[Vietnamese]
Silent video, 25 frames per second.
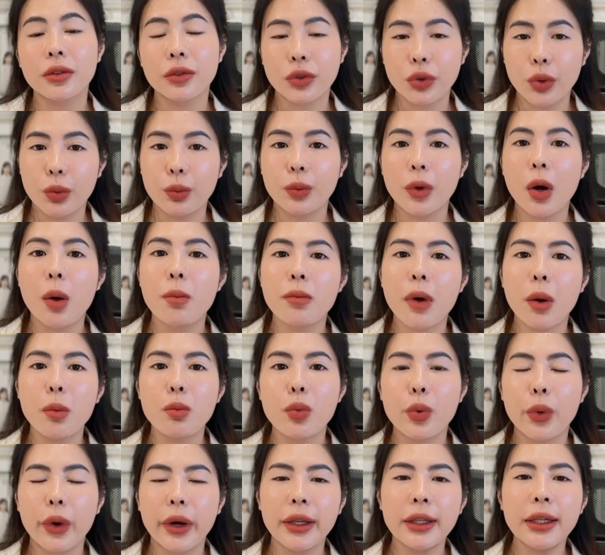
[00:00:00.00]
dụng không mong
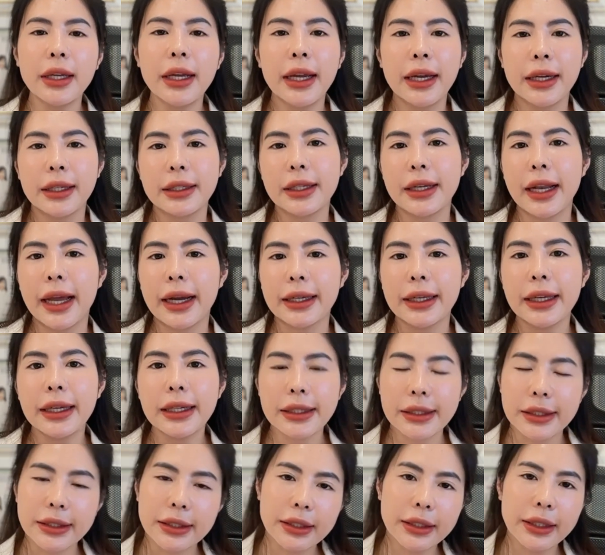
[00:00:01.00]
muốn như là kích
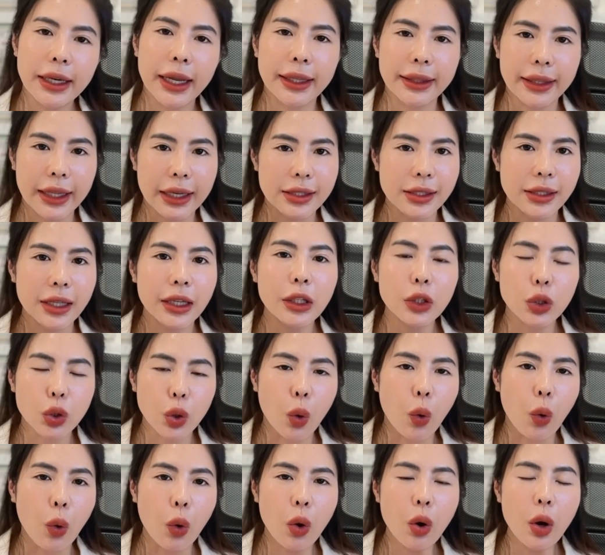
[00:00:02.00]
ứng là tăng sắc
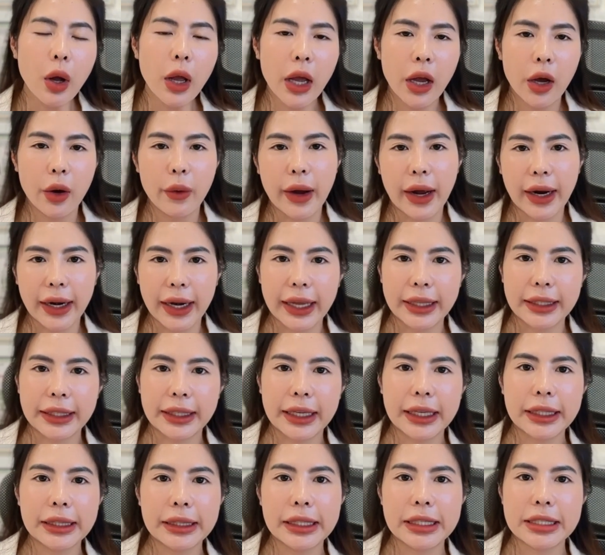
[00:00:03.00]
tố hoặc là những
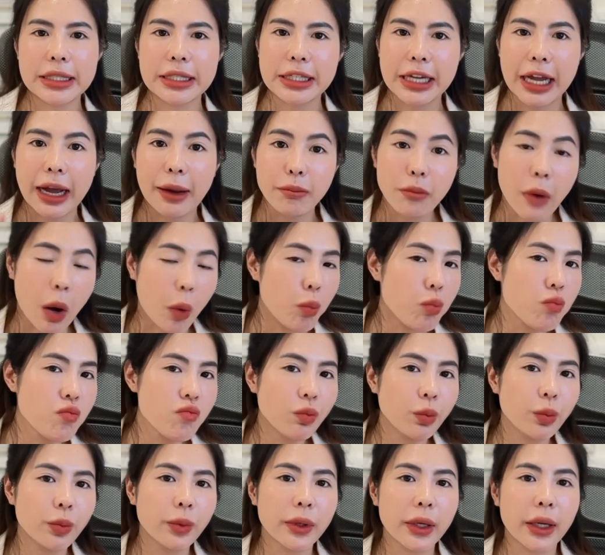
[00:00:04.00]
cái tình trạng bỏng
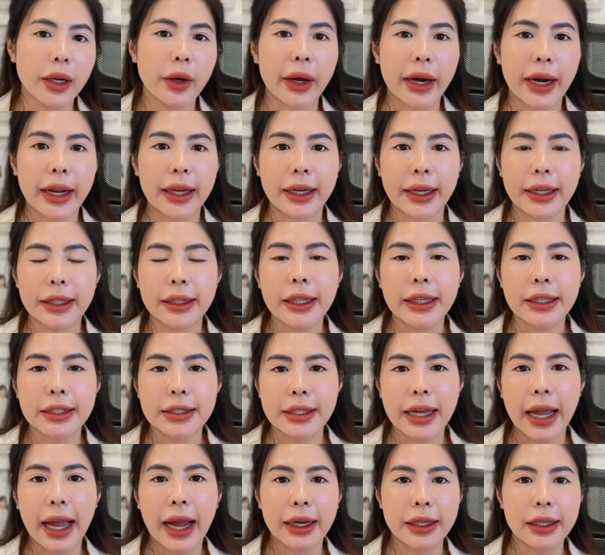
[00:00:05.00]
hoặc là cái tình
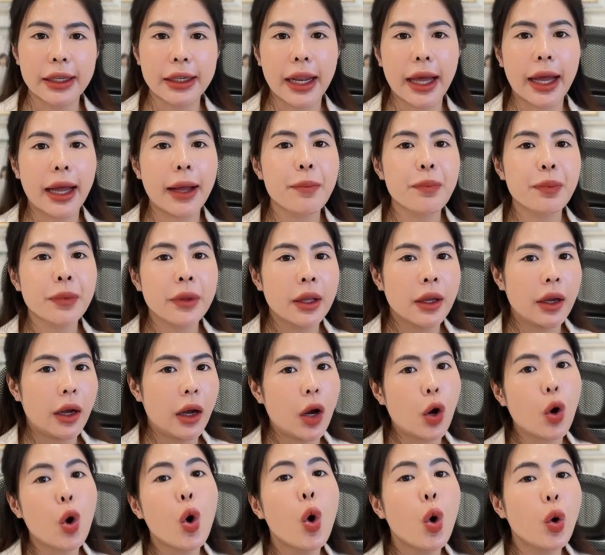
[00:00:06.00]
trạng như là
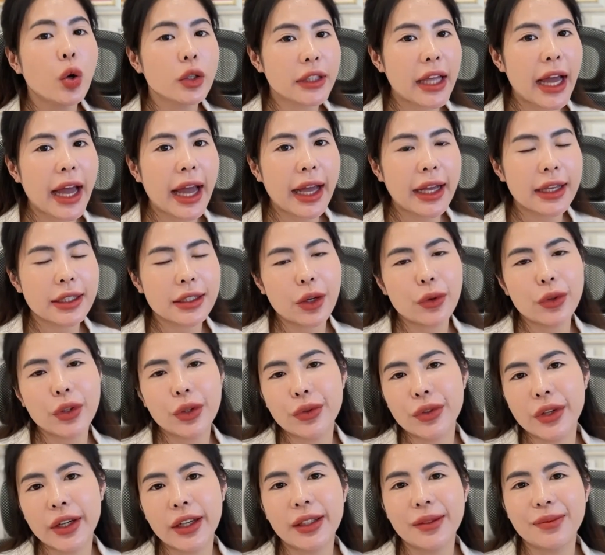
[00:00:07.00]
ờ, khô da sau điều
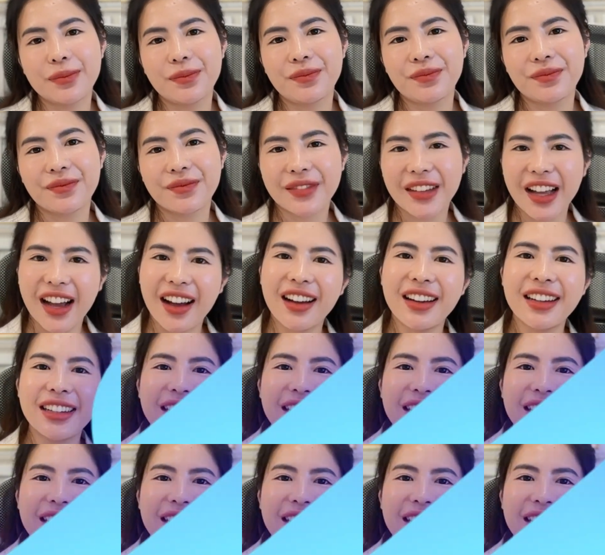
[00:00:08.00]
trị đó